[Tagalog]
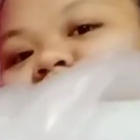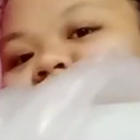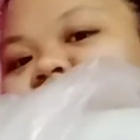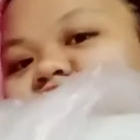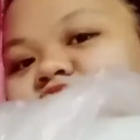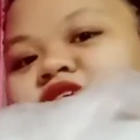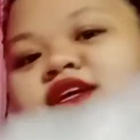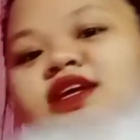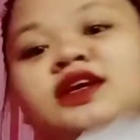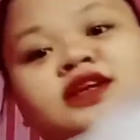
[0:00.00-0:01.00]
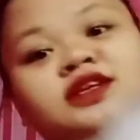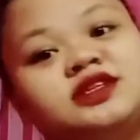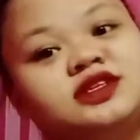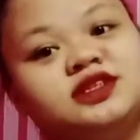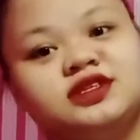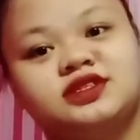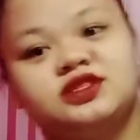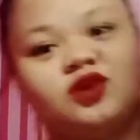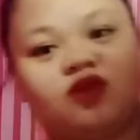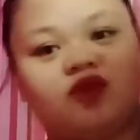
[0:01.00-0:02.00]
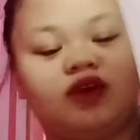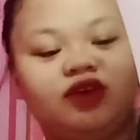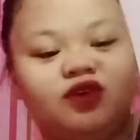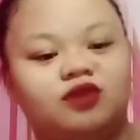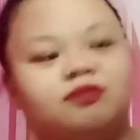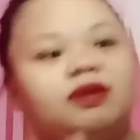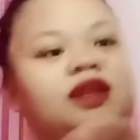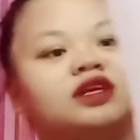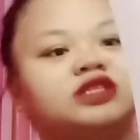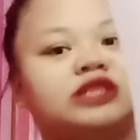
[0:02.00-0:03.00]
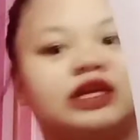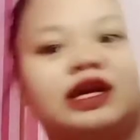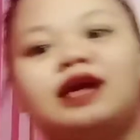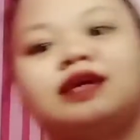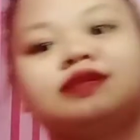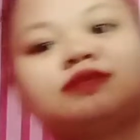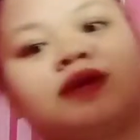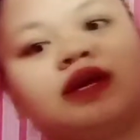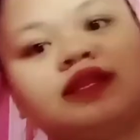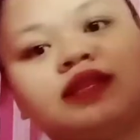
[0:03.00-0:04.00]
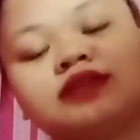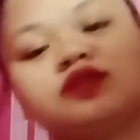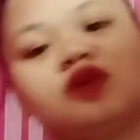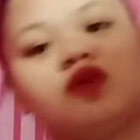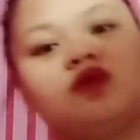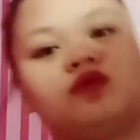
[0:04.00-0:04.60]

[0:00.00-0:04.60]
na yung isa. Isang ganyan, no? So, ayun, malaki siya guys, maganda. So,